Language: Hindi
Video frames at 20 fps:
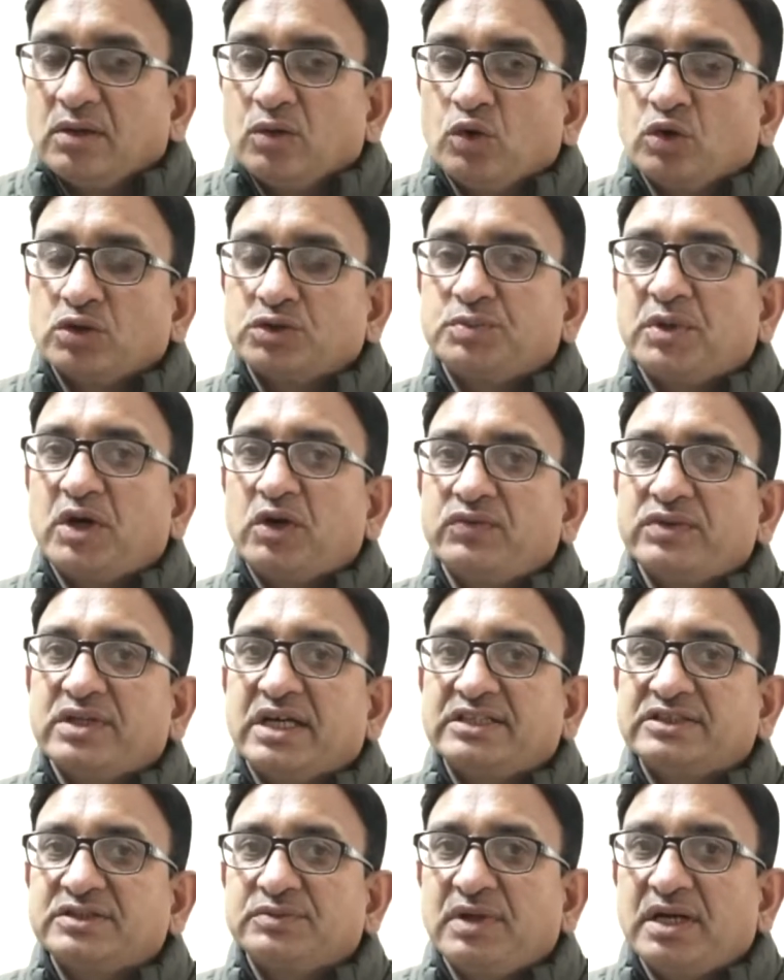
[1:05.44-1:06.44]
लोकसभा और
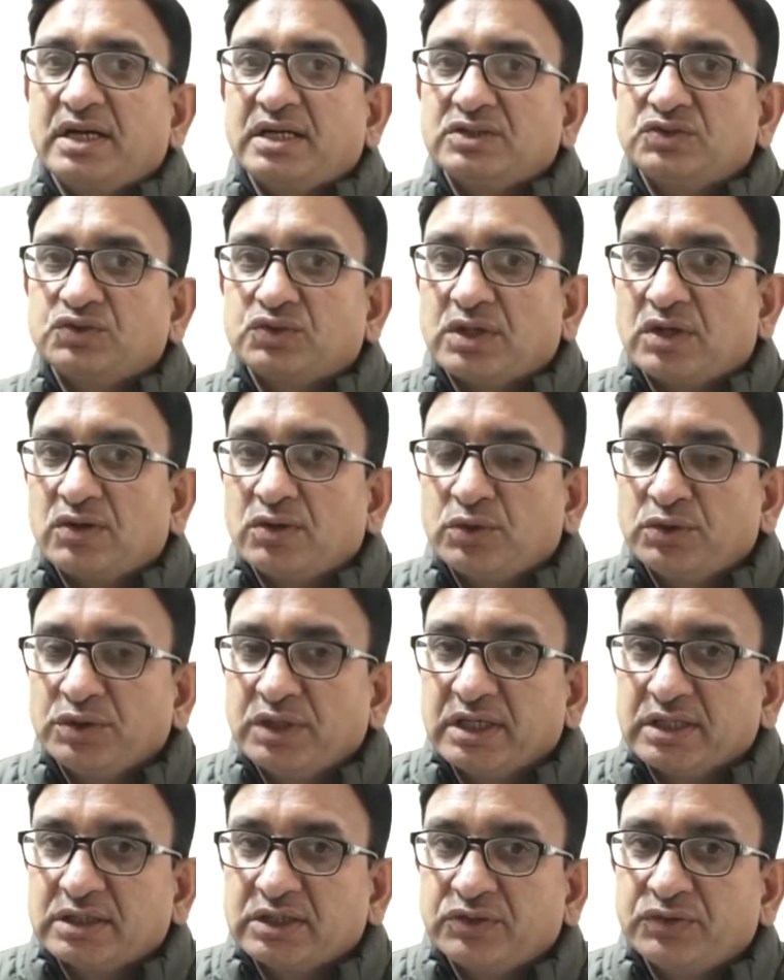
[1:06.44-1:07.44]
विधानसभा चुनाव को
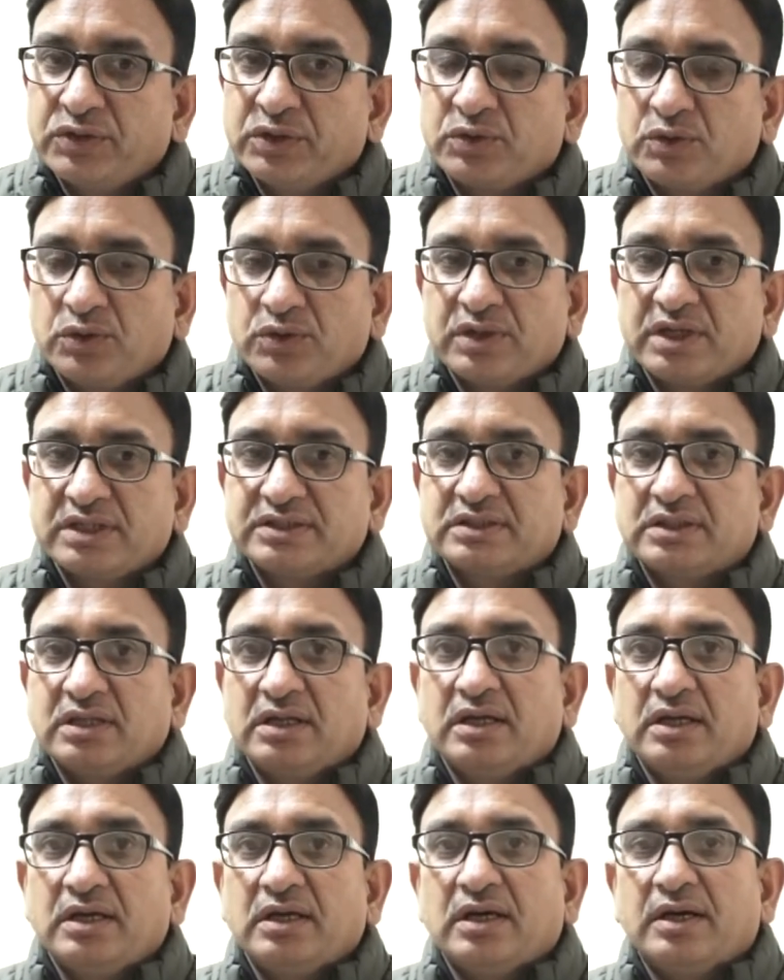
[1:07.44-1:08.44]
देखते हुए कांग्रेस
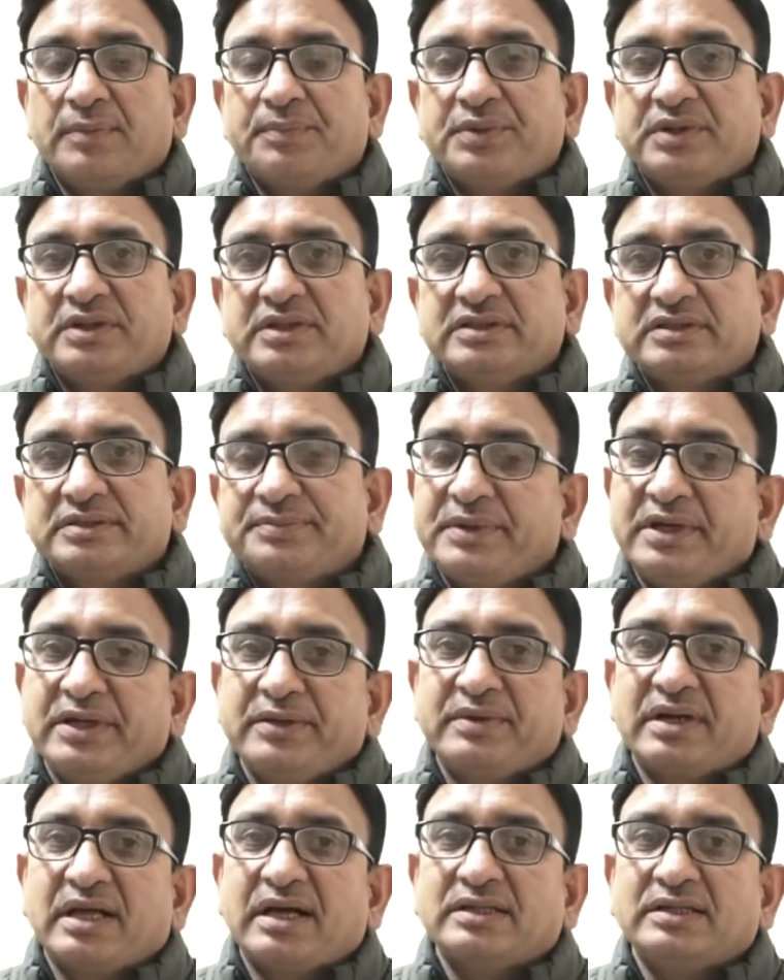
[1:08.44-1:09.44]
ने अपनी
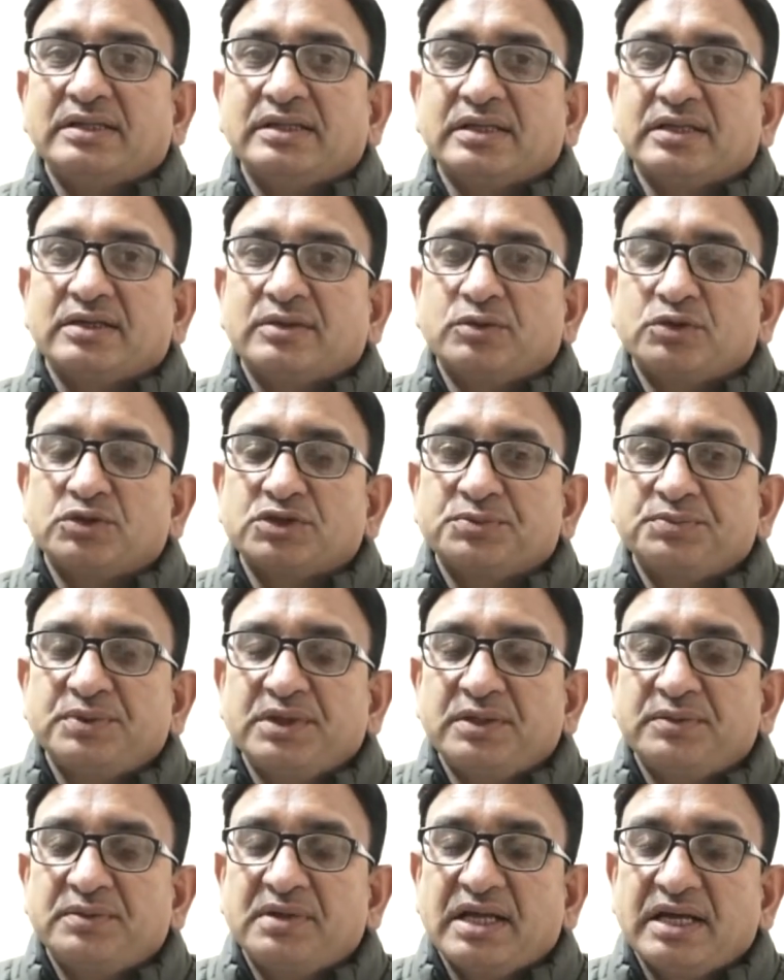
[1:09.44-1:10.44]
स्पीड बढ़ा दी है और
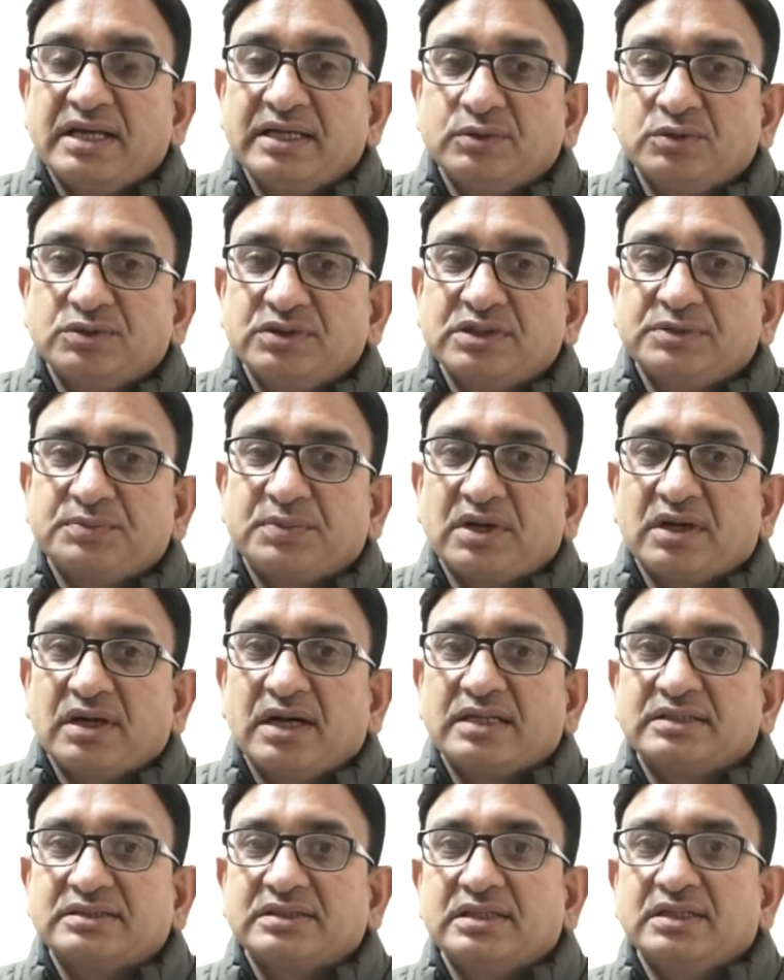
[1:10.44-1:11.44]
स्पीड बढ़ाई कुछ इस
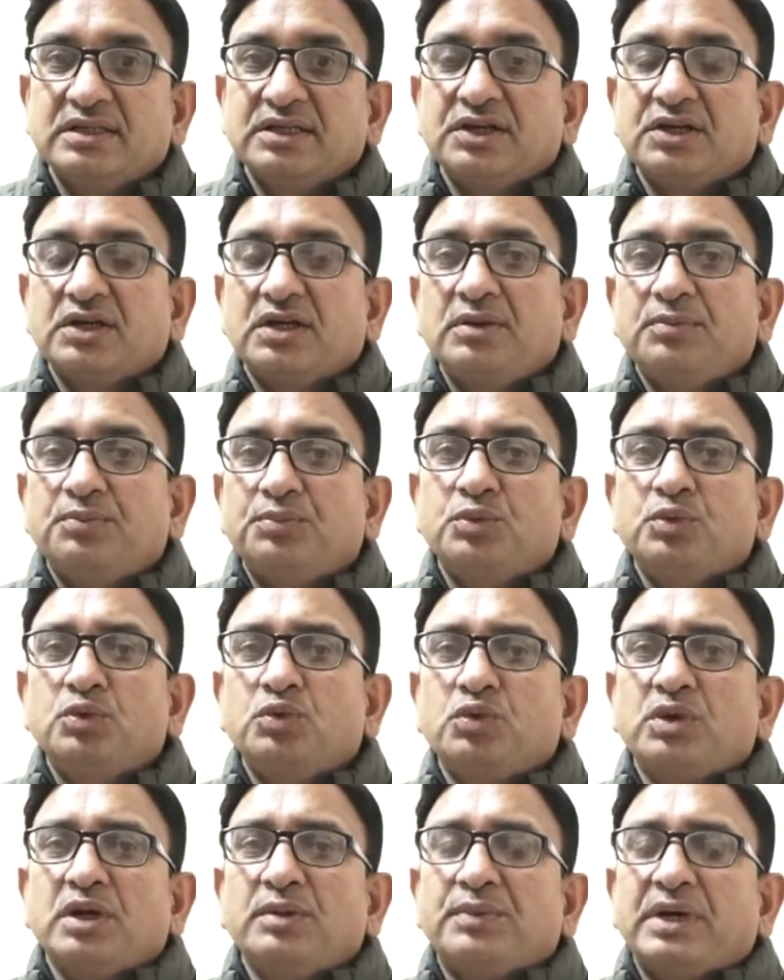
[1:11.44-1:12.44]
प्रकार से कि
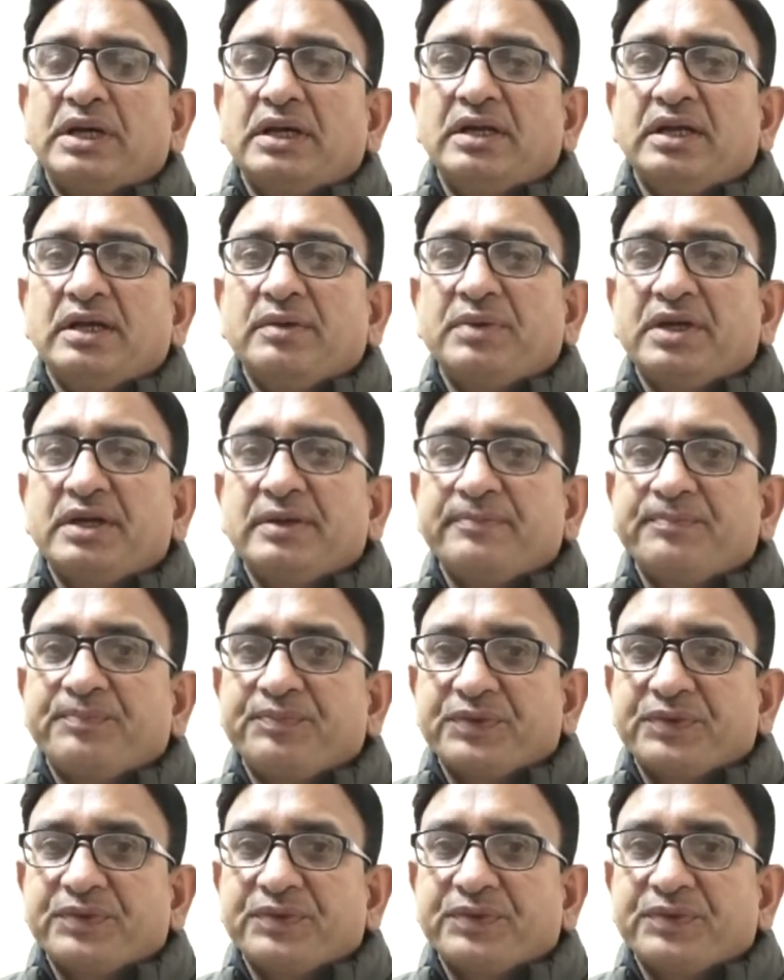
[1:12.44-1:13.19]
पूरे महीने में